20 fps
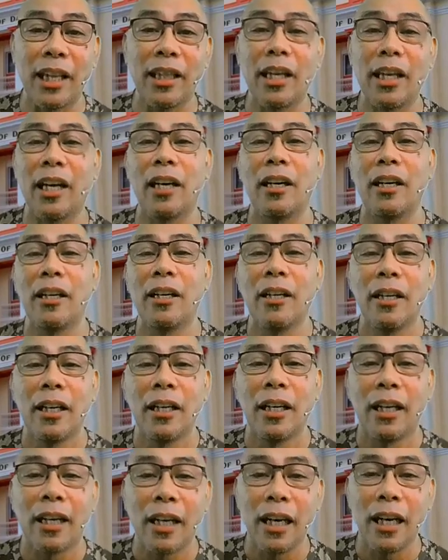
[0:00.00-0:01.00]
They are
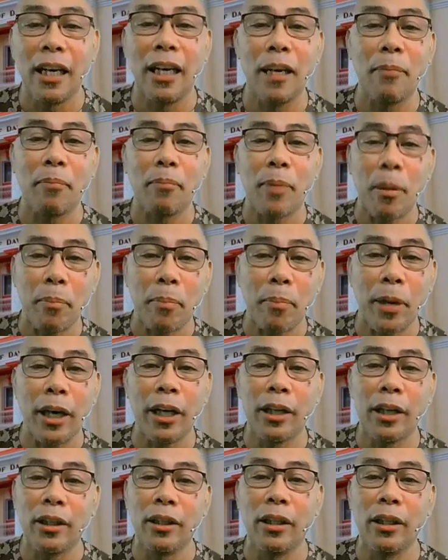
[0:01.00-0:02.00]
really
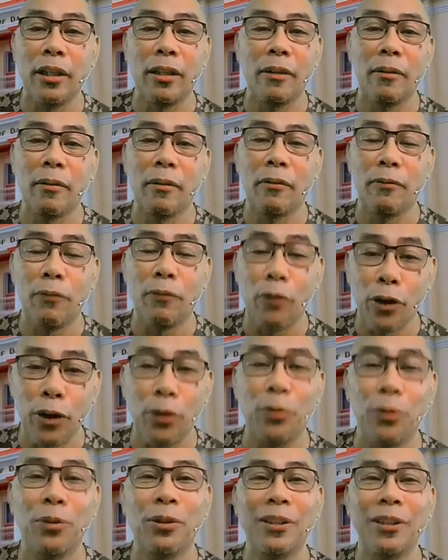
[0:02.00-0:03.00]
prepared for you.